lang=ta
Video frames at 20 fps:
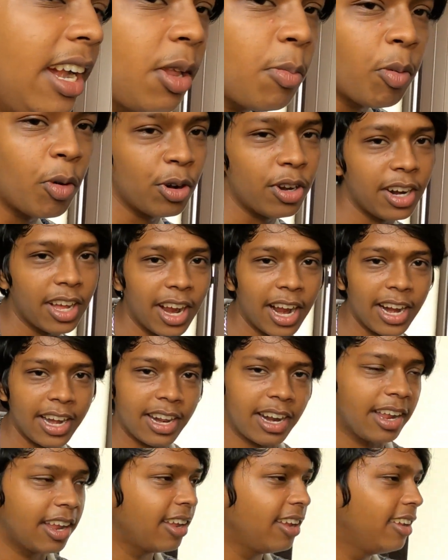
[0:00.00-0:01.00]
லைட்டு போட்டு நான்
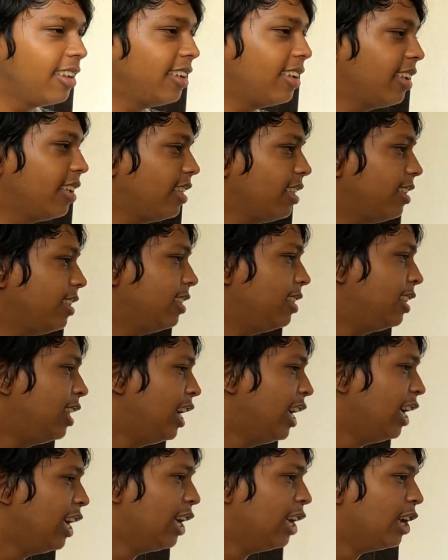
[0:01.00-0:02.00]
காட்டேன்
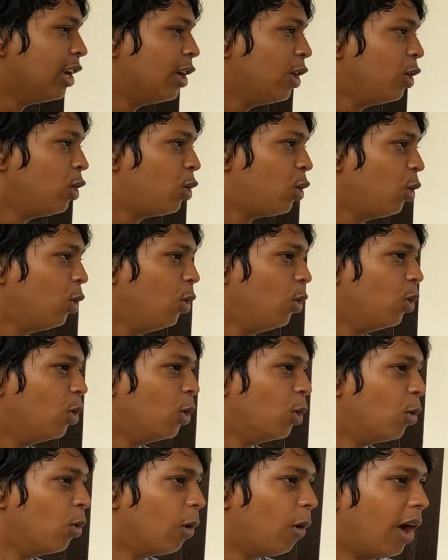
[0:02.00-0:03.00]
த்ரீ டூ
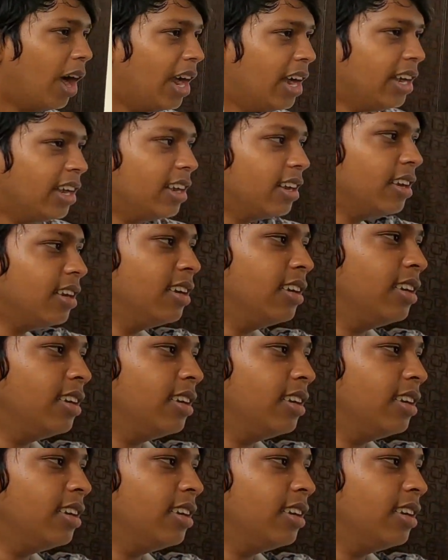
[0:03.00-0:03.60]
ஒன்